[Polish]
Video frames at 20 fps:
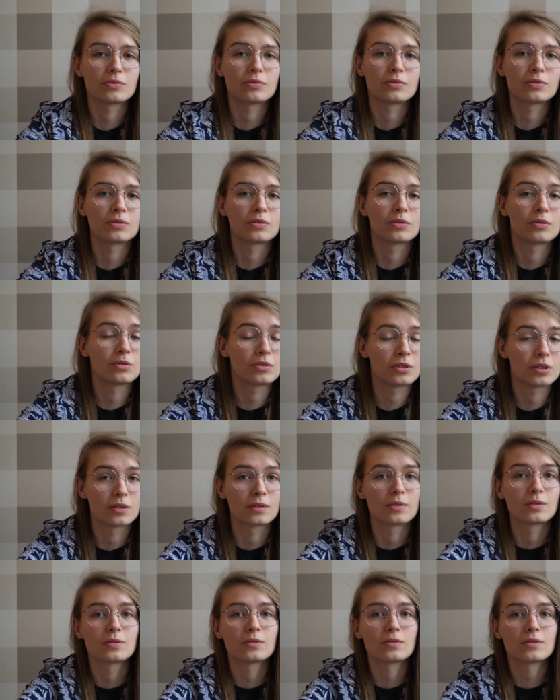w
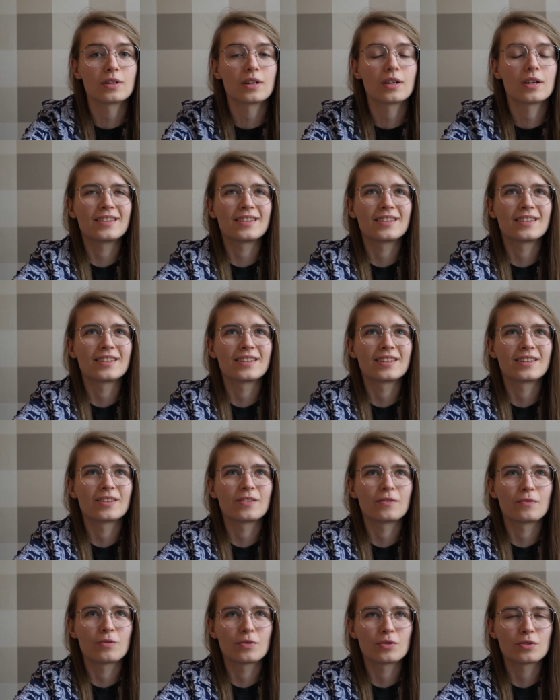gruziądzu
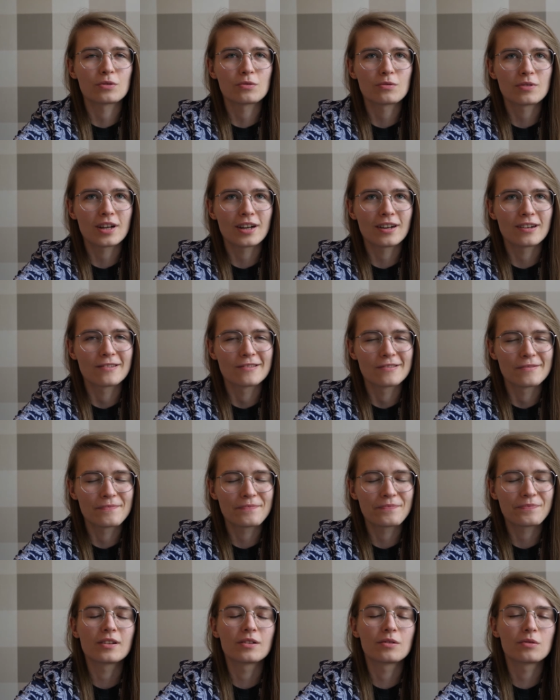i wyszukał
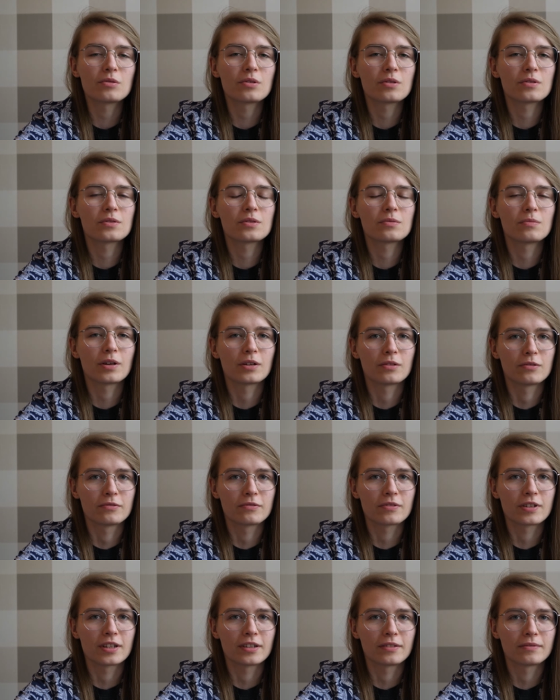gruziąc
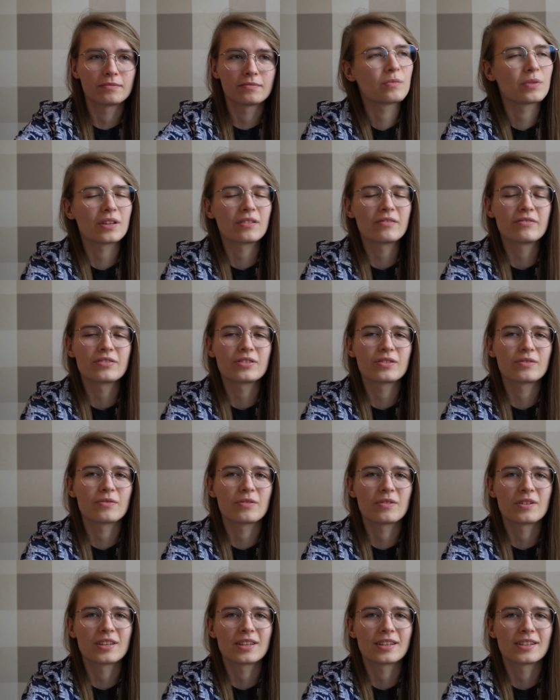majówkę. Pierwszy
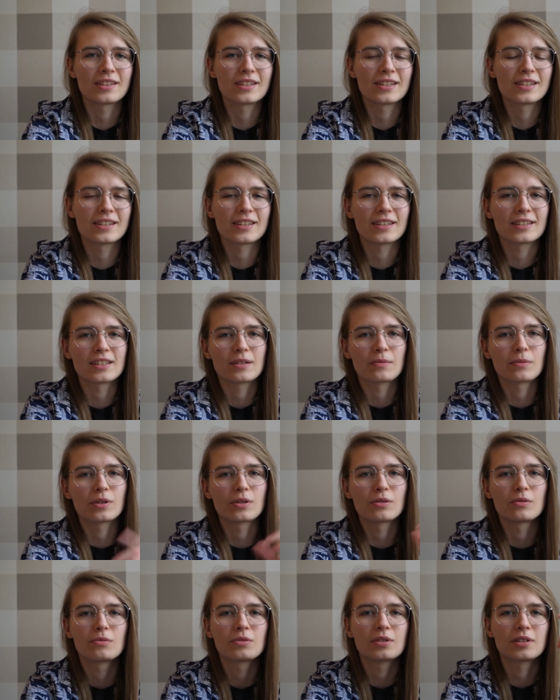wynik na
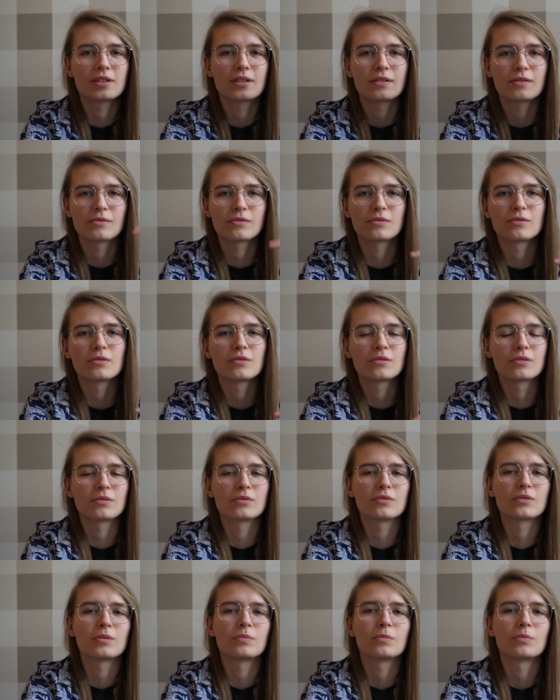samej górze w
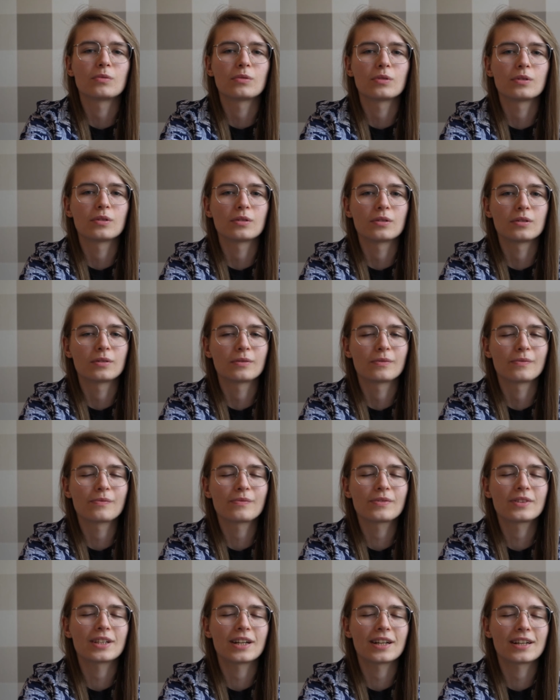Google to było
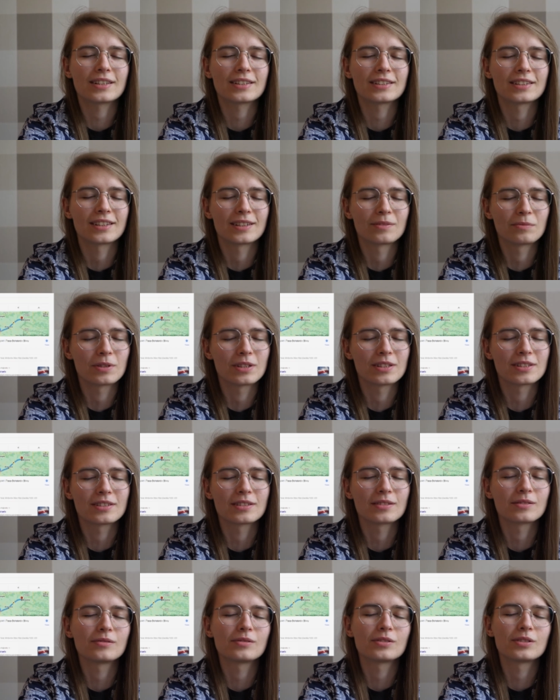trasa
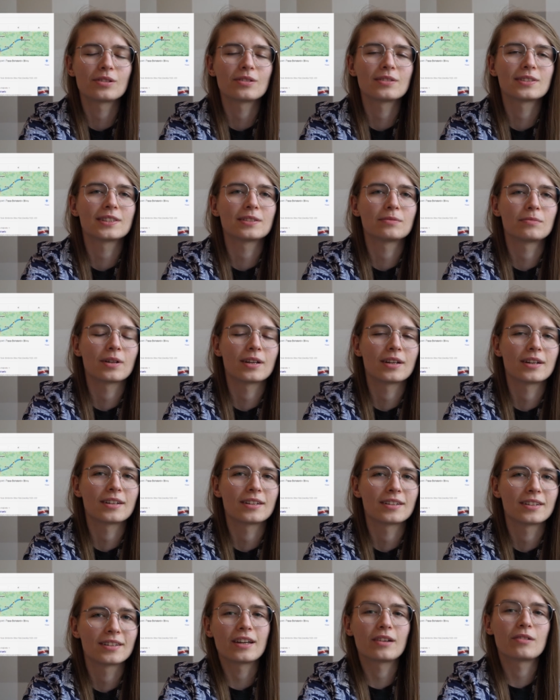między gruziądzem a
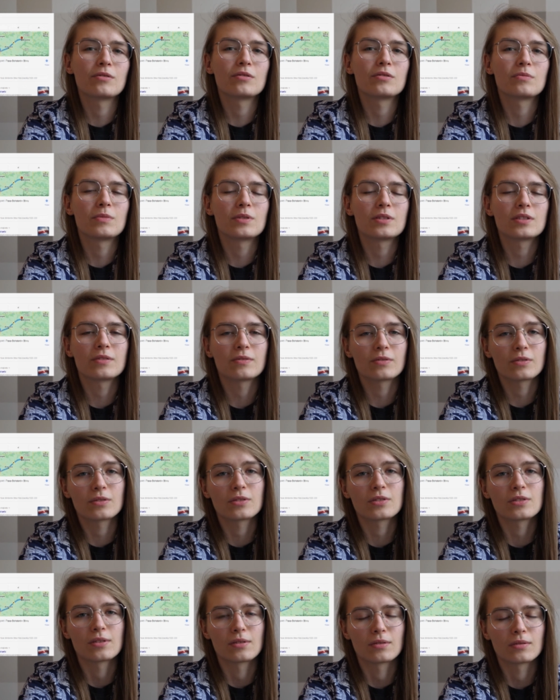jakąś
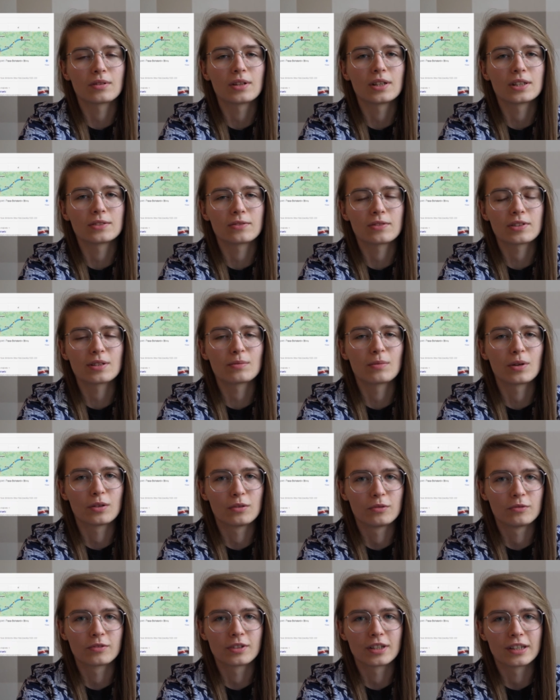miejscowością, która nazywa się
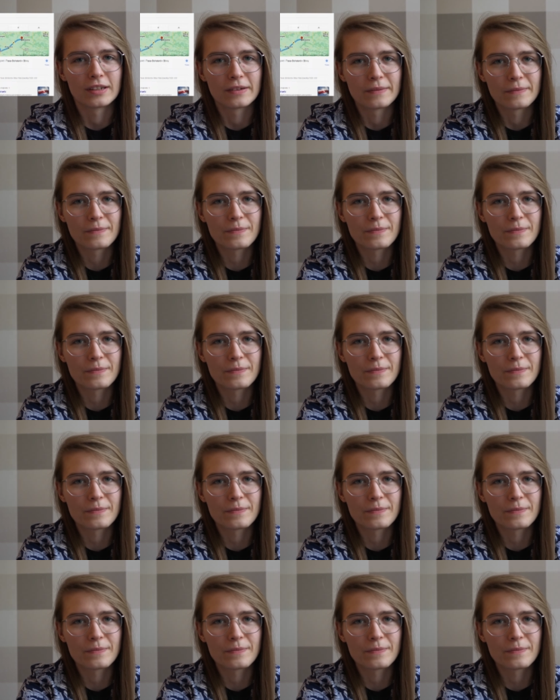Majówka.